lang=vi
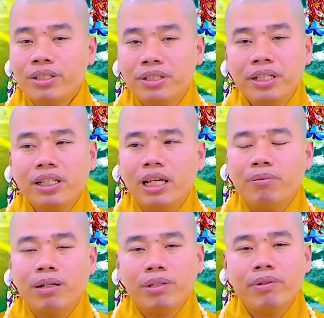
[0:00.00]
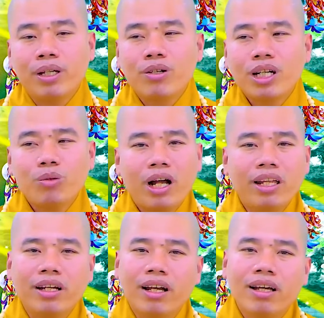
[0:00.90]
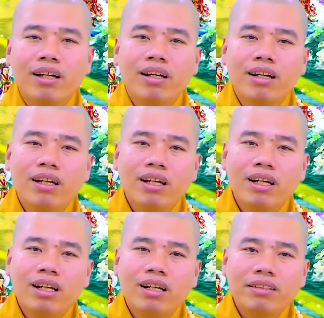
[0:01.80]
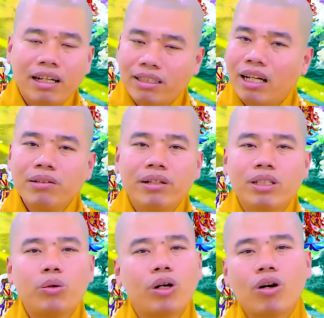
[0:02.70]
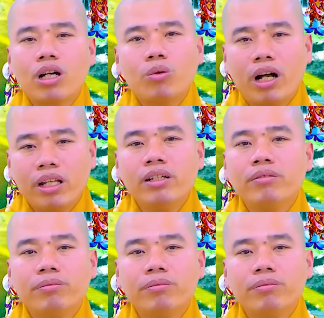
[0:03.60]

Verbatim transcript: siêng niệm là quý vị có kết quả liền à chắc chắn gì tu là có kết quả liền